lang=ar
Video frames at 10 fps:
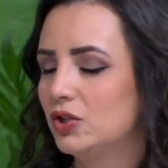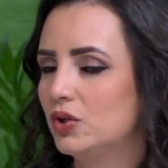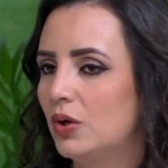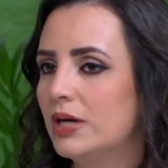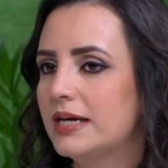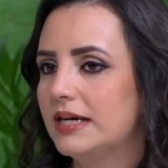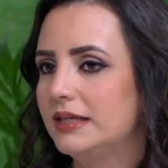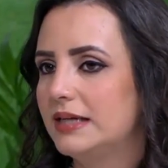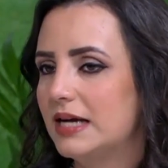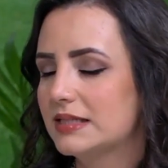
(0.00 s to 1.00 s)
انه
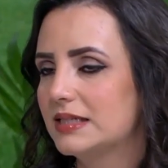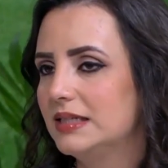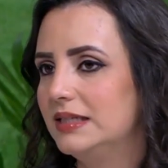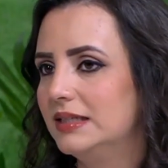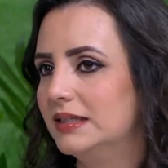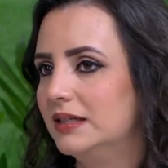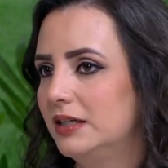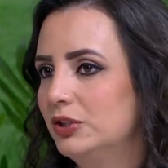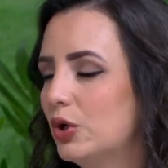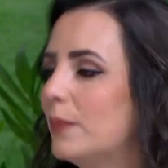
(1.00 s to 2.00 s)
الناس اللي
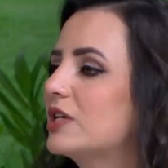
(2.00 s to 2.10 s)
عندهم